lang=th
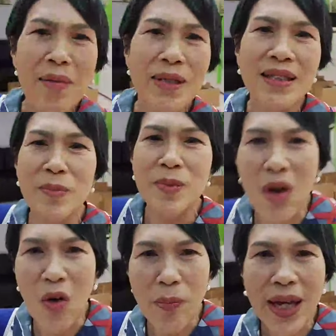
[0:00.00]
นมา
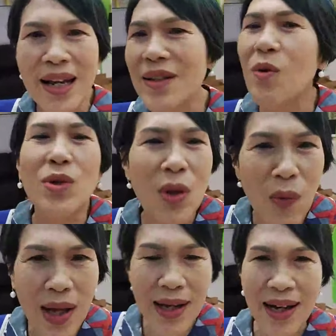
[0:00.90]
12ปีแล้วทุกตั
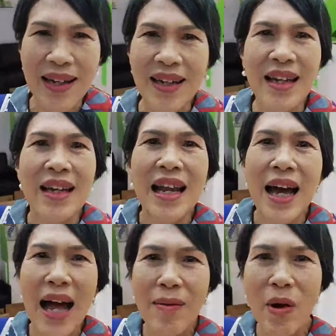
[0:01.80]
วเลย
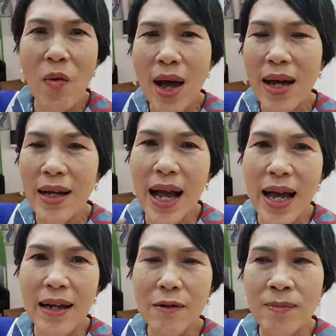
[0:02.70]
นะคะเพราะว่า
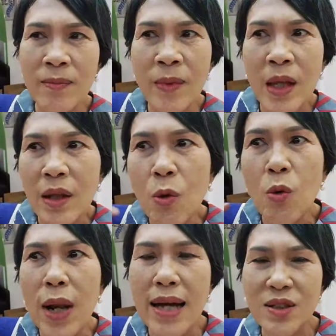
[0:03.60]
การดู
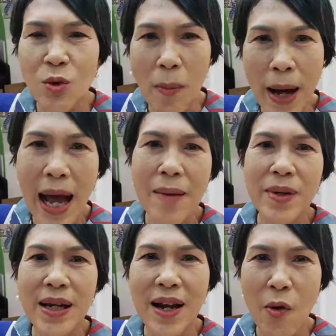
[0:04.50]
แลสุขภาพ
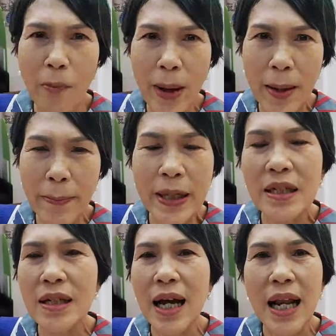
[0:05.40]
เนี่ยเราไป
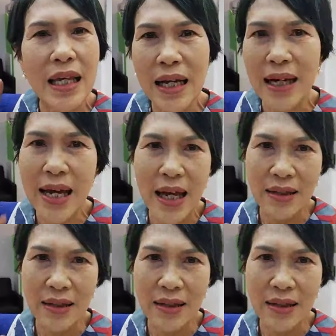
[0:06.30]
พึ่งอะไรอย่างใดอย่า